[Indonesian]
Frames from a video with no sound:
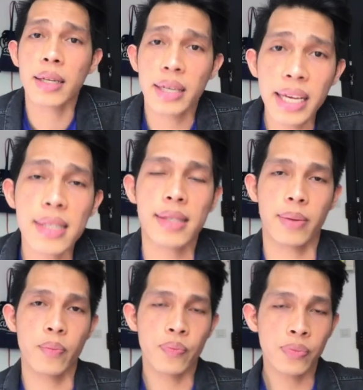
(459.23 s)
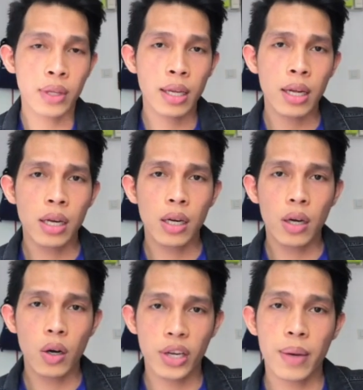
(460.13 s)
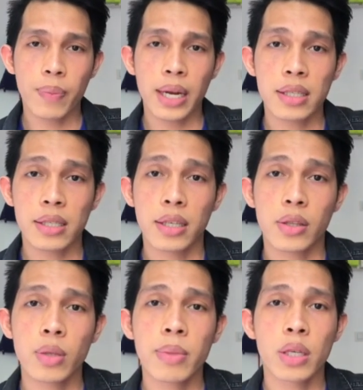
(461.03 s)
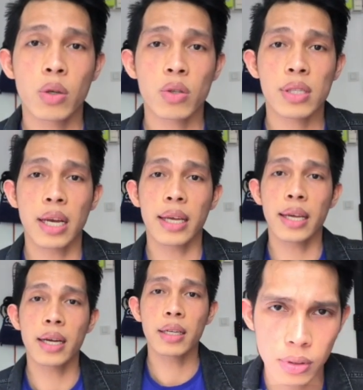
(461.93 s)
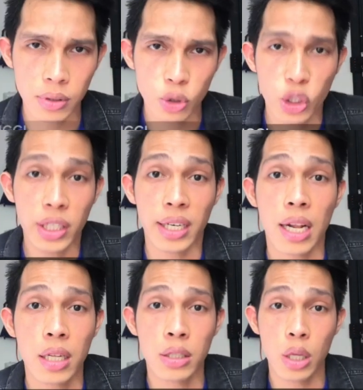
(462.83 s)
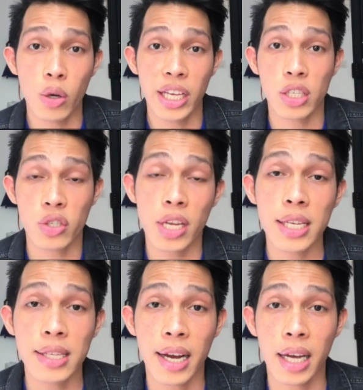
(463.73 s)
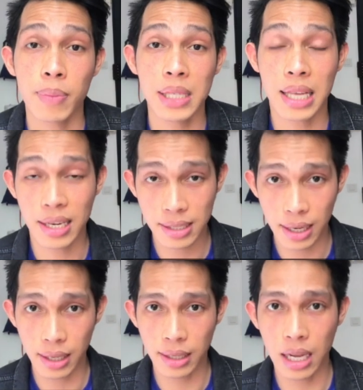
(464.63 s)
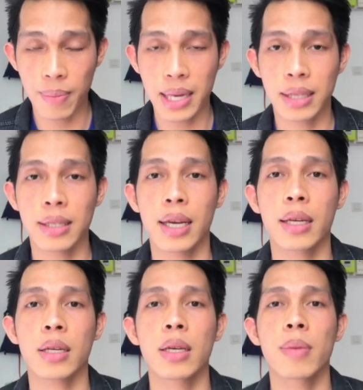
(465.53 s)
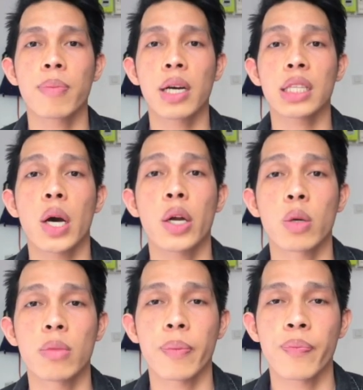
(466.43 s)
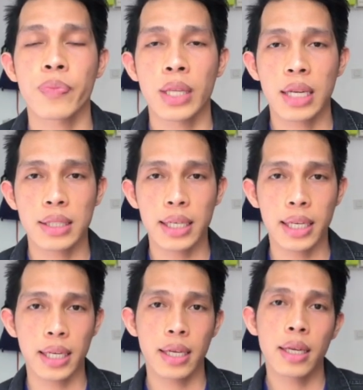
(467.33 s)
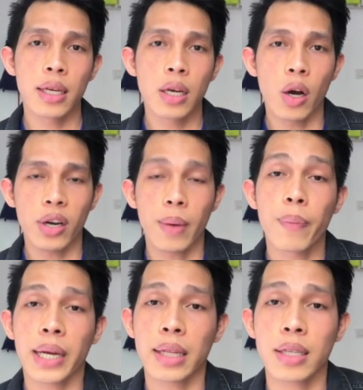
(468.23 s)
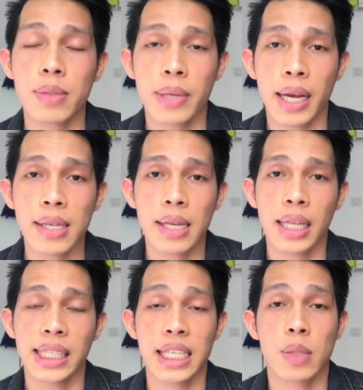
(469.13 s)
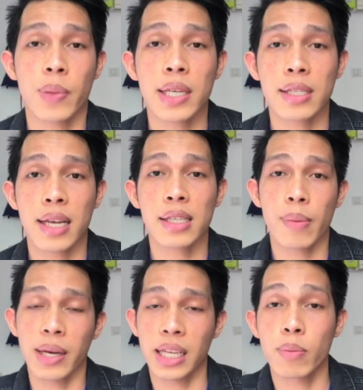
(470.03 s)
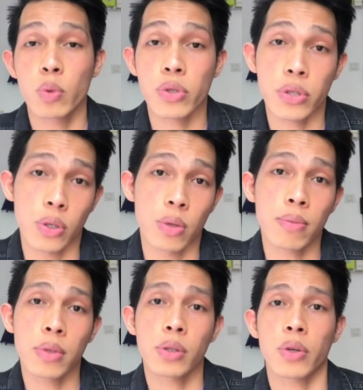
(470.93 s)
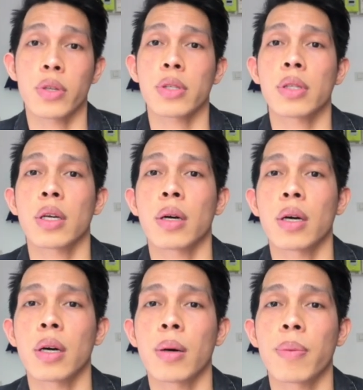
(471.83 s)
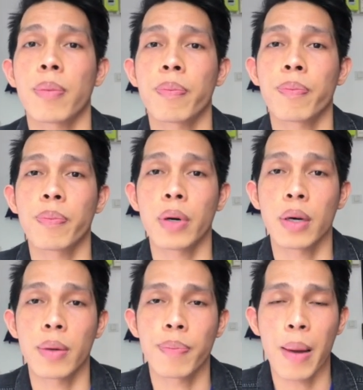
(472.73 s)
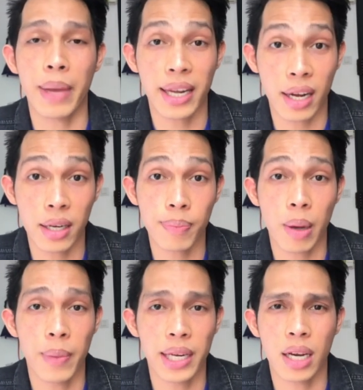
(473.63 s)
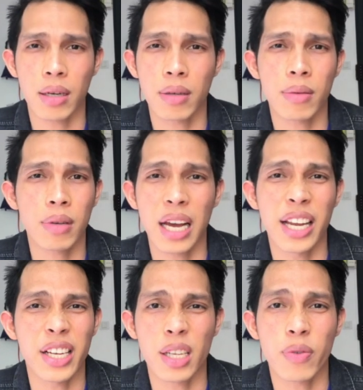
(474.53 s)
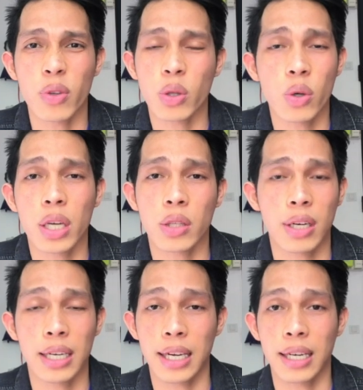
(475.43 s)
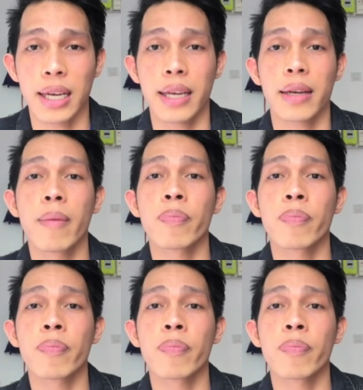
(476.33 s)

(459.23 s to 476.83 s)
Next orang Perancis itu menurut saya general knowledge-nya sangat besar sekali dalam artian pengetahuan umum. Jadi gini, orang Perancis mereka sangat respect yang samanya museum, terus uh, eh, pameran, pameran galeri foto atau dan lain-lain.